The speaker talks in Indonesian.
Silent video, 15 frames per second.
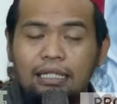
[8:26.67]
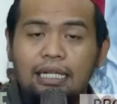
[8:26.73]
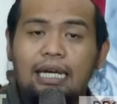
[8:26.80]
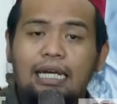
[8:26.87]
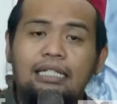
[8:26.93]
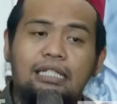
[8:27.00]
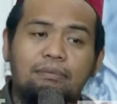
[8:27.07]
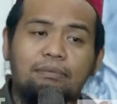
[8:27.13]

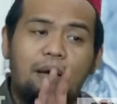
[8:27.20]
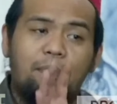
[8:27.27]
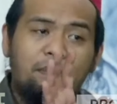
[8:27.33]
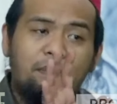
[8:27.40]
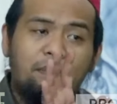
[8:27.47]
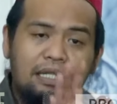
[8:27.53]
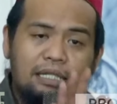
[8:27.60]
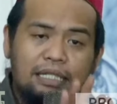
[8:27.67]
dengan sebab
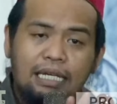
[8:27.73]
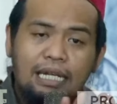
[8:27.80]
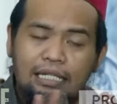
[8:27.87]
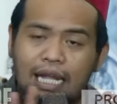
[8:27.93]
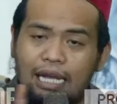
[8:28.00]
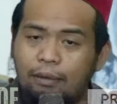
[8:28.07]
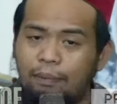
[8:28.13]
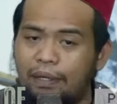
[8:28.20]
pemerintah
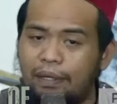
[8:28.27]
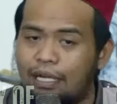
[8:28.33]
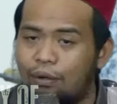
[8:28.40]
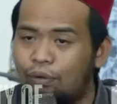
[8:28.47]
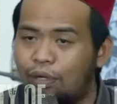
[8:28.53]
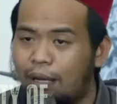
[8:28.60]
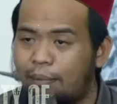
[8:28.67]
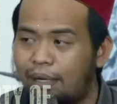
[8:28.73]
datang kepada
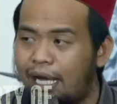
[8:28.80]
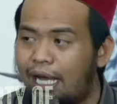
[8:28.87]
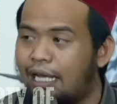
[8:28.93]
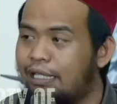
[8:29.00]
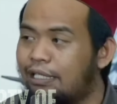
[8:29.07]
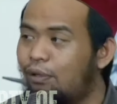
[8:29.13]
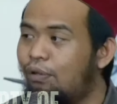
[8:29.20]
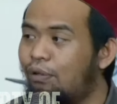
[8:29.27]
ulama
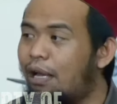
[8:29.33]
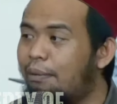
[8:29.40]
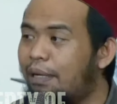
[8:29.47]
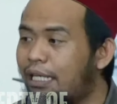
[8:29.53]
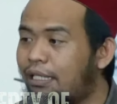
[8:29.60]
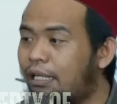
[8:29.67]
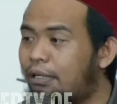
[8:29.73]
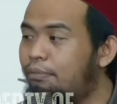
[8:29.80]
akhirnya
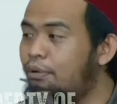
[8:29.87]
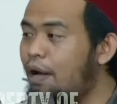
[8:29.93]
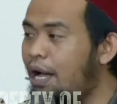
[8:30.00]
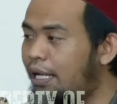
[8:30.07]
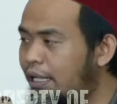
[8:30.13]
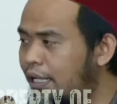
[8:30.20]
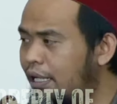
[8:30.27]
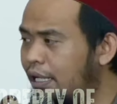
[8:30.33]
ulamanya
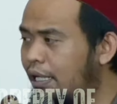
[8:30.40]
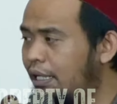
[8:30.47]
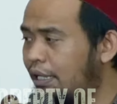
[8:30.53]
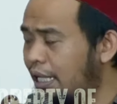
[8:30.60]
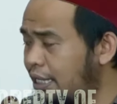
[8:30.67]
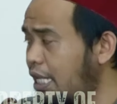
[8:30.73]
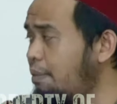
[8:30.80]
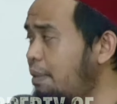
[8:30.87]
terbuai
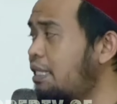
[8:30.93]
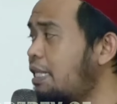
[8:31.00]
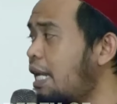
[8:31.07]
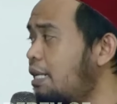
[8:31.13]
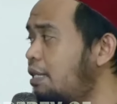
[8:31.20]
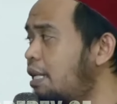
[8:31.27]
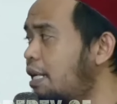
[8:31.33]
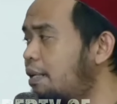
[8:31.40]
ya sama
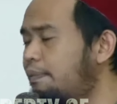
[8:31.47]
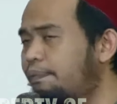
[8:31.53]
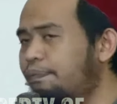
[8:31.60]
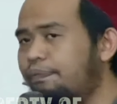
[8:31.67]
saja